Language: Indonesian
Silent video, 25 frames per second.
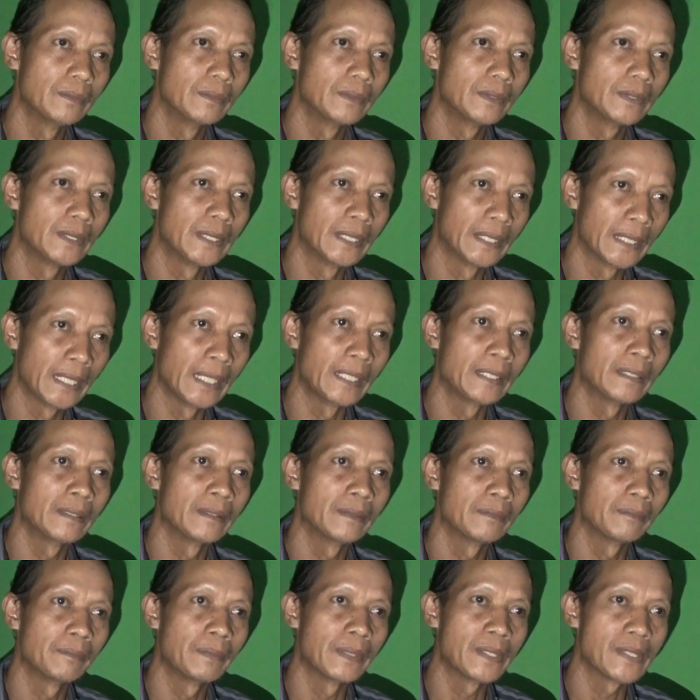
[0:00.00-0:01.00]
dengan
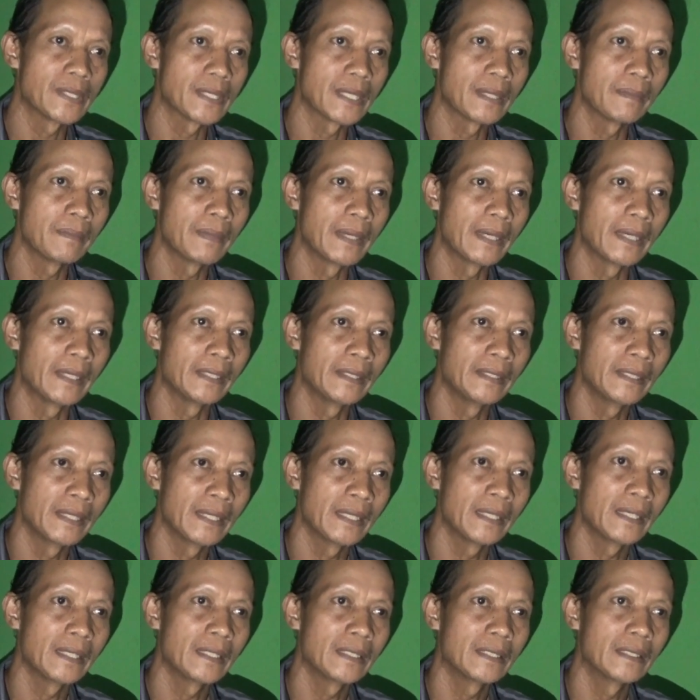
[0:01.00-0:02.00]

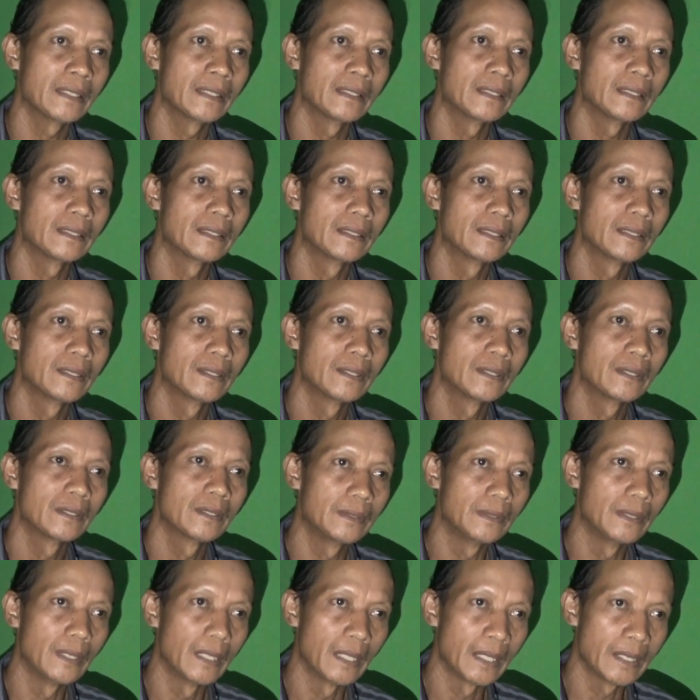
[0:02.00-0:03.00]
bersamaannya
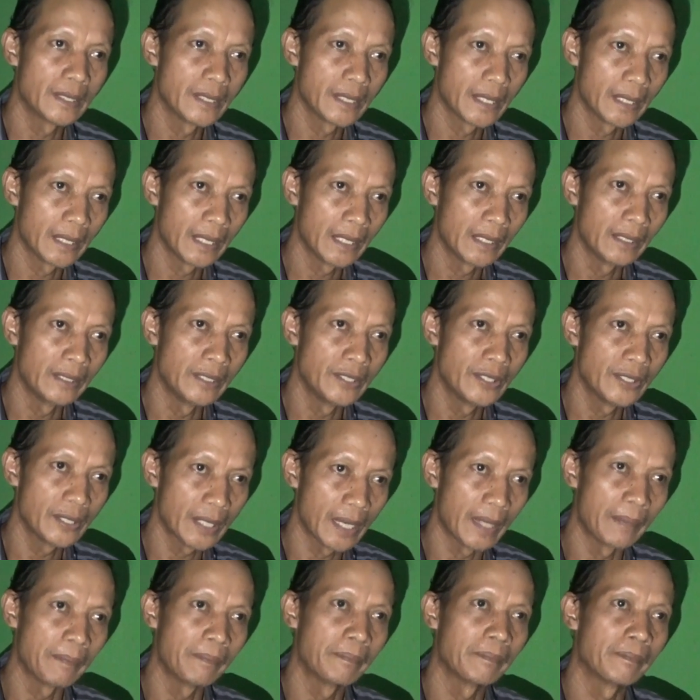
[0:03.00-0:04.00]
ajaran
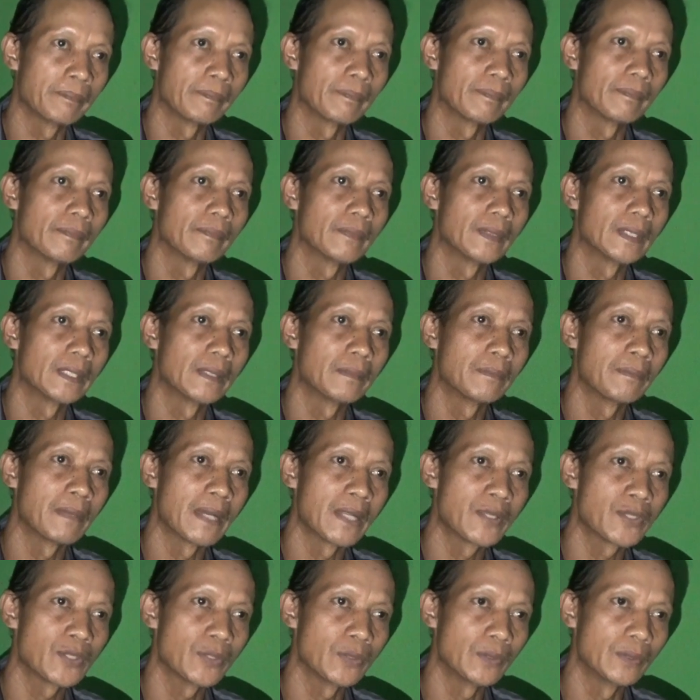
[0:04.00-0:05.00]
Islam
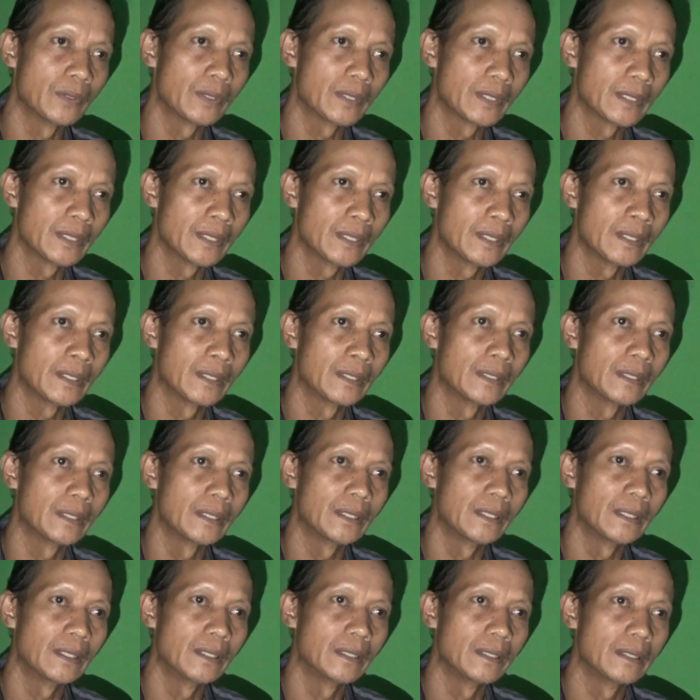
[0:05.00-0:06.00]
masuk ke
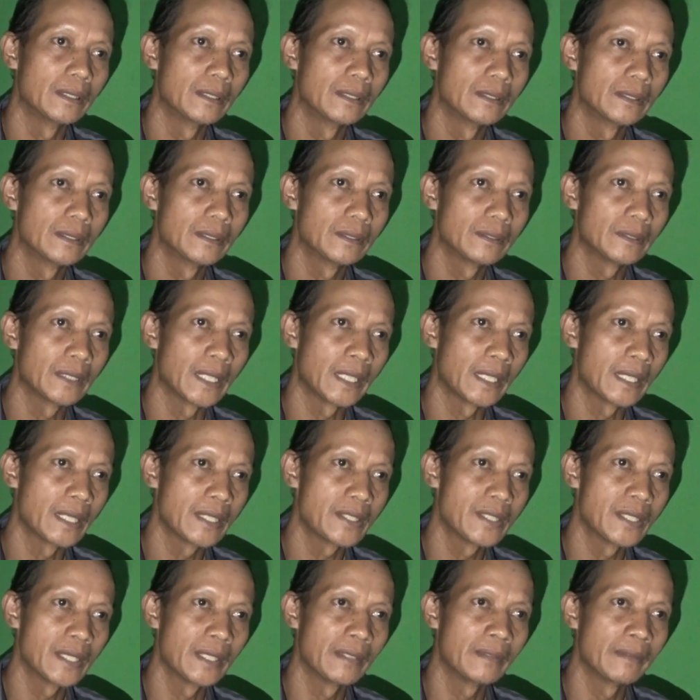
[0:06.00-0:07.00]
tanah
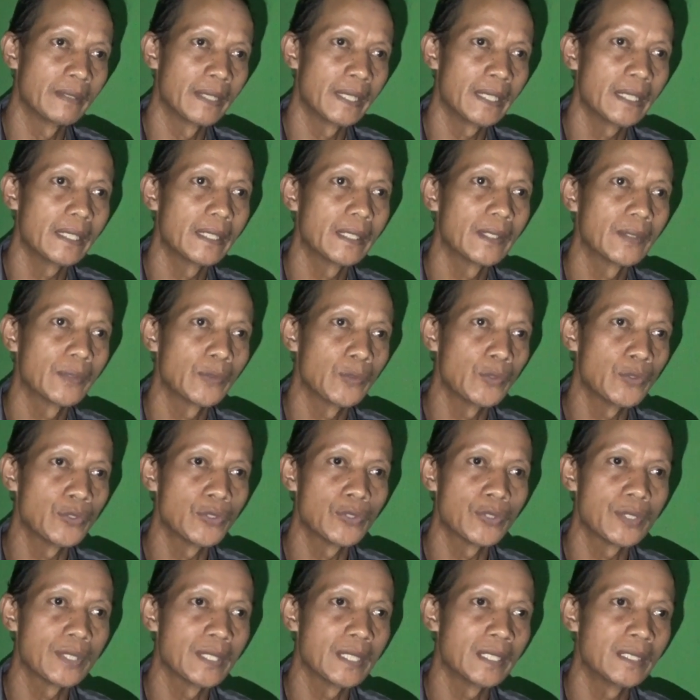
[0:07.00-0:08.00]
Jawa
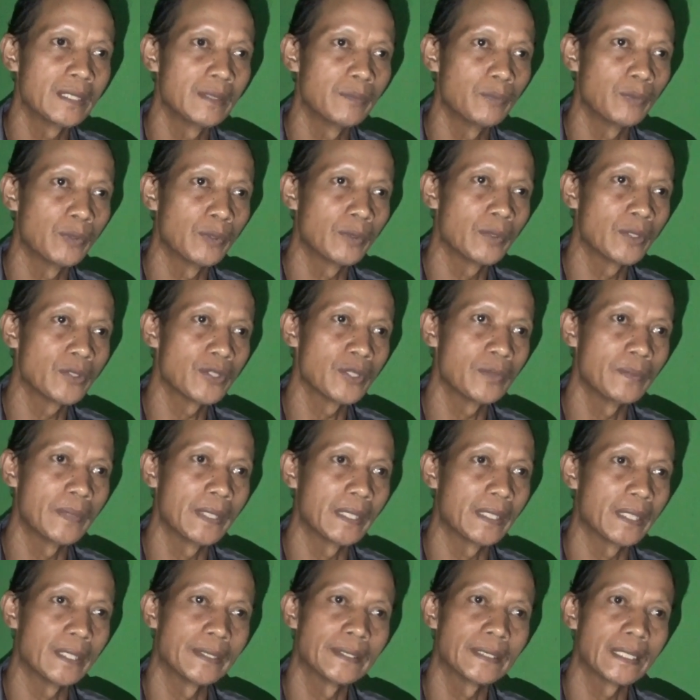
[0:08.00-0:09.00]
khususnya di Purworejo
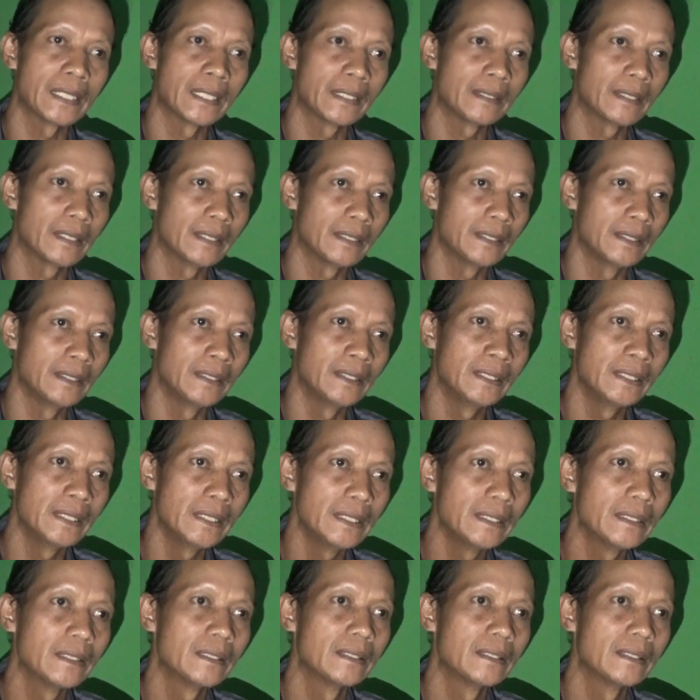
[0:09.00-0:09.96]
bagian selatan ini